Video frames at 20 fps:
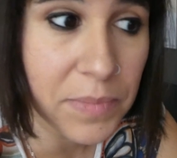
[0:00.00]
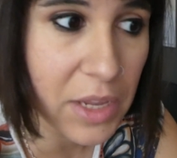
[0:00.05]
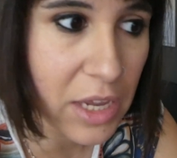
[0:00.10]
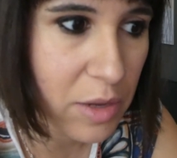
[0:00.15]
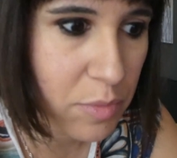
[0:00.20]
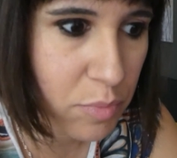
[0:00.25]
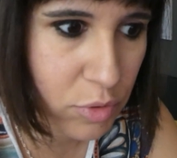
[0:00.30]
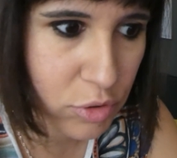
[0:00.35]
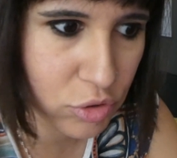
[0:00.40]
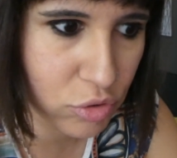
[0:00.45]

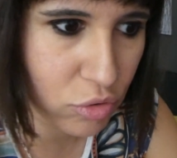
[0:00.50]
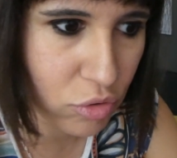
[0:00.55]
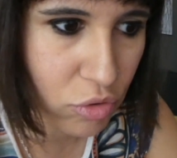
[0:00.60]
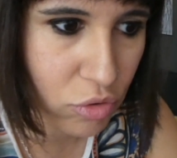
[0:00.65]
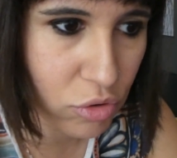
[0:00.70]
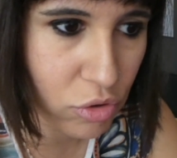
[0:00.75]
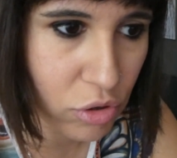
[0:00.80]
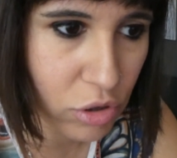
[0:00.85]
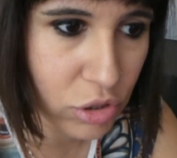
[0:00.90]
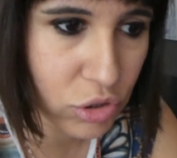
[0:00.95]
ahí puesto
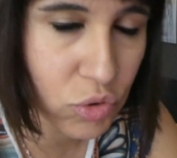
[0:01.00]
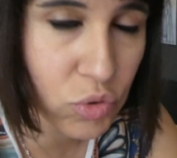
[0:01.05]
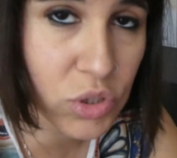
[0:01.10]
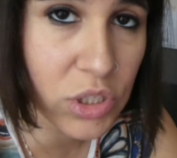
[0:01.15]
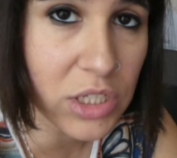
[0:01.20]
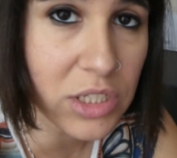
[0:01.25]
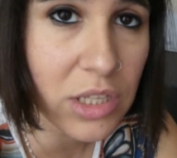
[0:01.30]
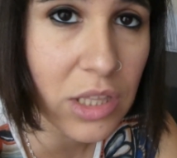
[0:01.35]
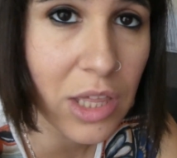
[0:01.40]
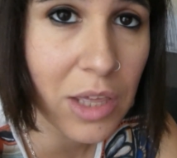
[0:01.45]
con los
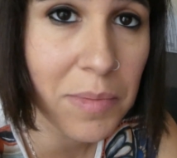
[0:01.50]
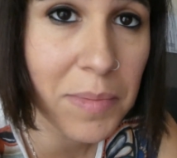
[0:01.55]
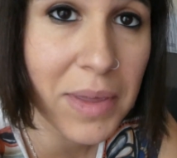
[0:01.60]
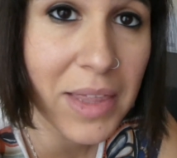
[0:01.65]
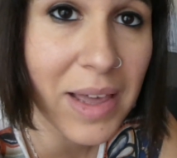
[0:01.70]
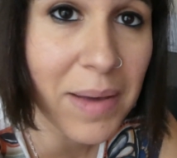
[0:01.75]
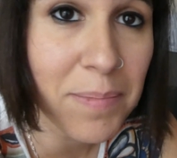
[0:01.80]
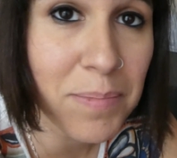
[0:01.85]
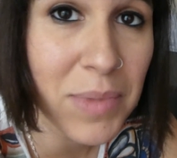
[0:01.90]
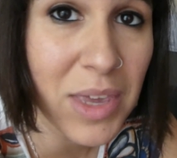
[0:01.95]
chuches, dice, y me
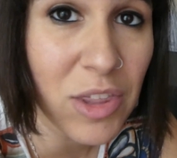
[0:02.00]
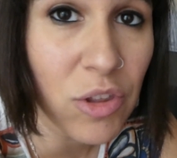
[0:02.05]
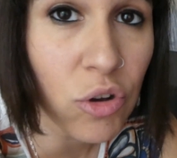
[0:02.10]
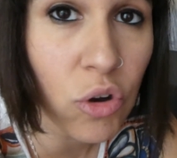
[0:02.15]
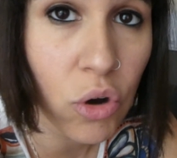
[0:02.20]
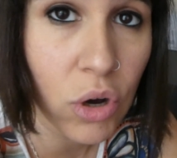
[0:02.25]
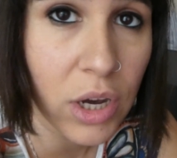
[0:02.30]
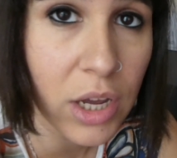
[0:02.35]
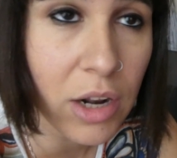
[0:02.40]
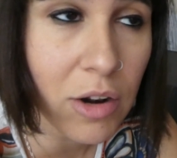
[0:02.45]
da miedo
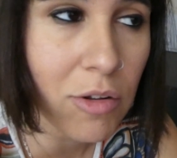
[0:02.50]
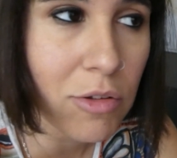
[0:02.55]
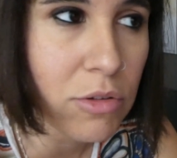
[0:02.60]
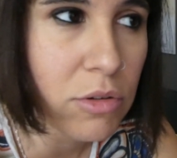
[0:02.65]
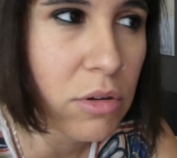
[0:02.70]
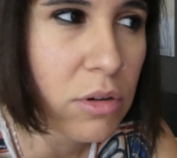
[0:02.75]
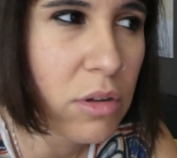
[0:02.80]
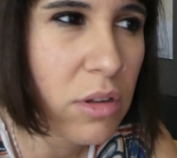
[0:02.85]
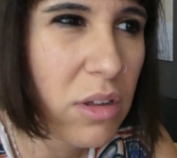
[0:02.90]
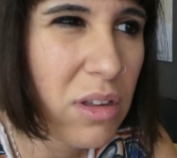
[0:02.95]
cogerlo
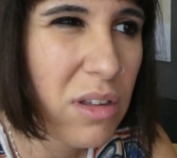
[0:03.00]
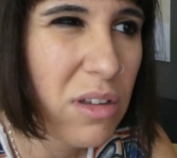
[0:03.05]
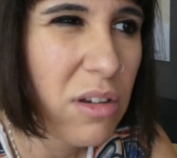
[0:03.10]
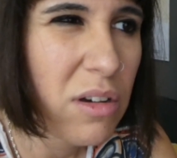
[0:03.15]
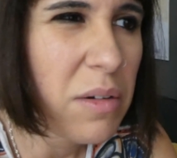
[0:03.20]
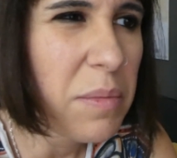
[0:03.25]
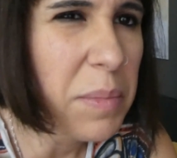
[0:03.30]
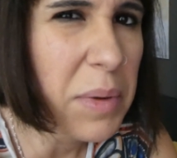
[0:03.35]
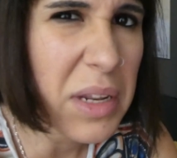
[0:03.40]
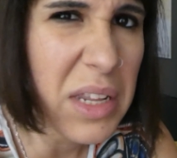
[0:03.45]
yo.
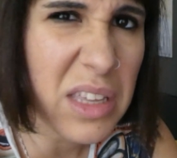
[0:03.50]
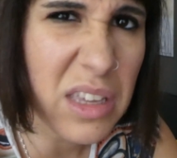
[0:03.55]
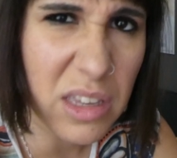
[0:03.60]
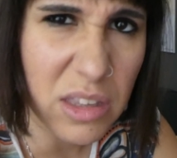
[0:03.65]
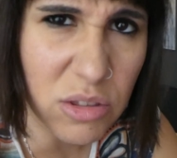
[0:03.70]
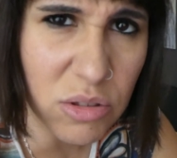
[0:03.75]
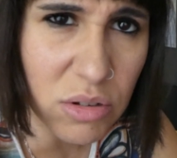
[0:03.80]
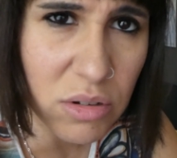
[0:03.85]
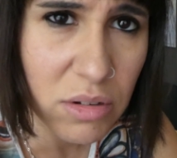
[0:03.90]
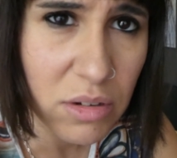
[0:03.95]
¿Un
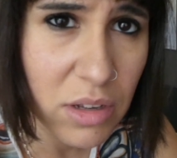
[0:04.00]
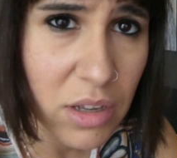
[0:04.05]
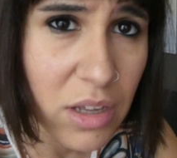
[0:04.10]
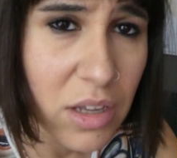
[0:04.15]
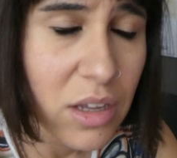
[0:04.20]
periquito?